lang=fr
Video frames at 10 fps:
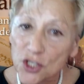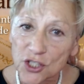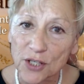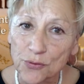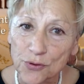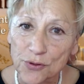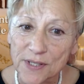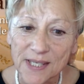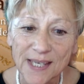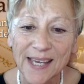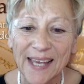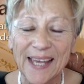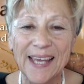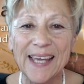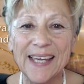déjà tout ceci.
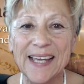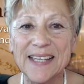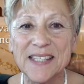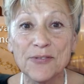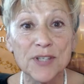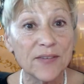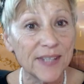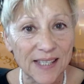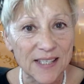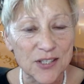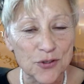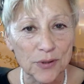Et si vous avez des questions,